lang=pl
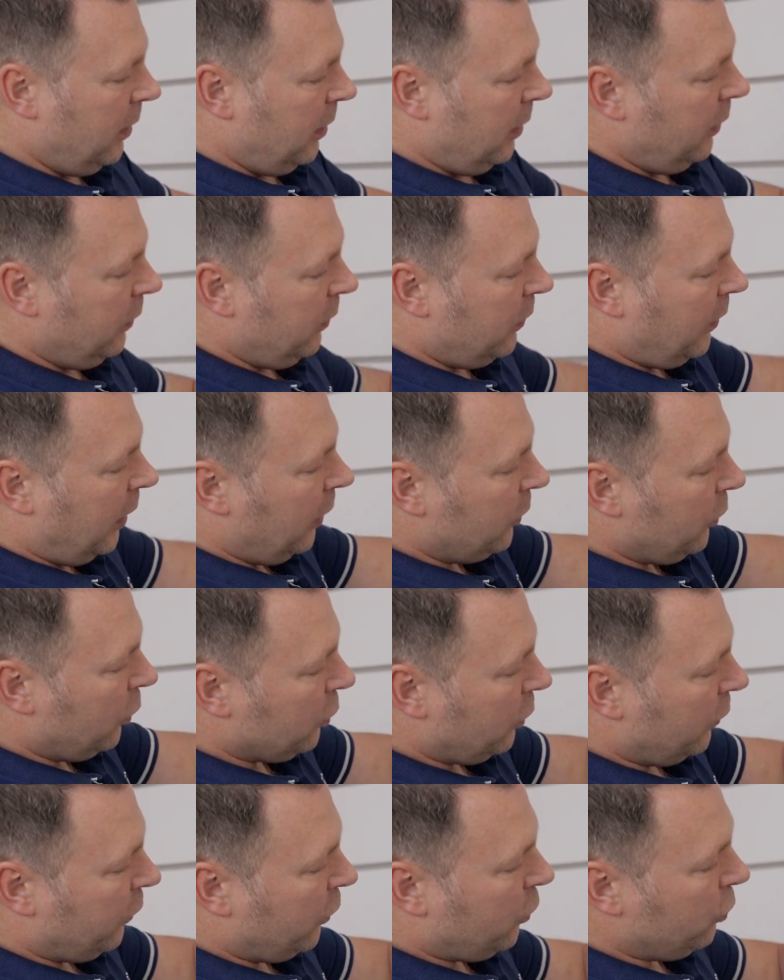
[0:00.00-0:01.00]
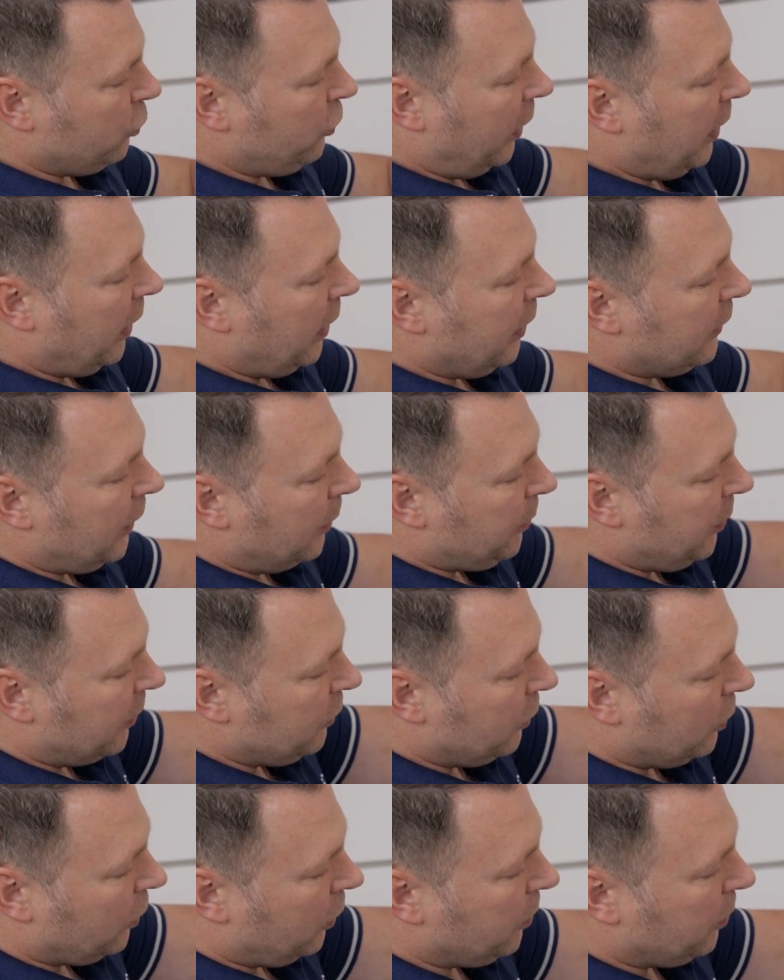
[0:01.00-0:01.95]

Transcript: Instalatorzy w studzienkach na pewno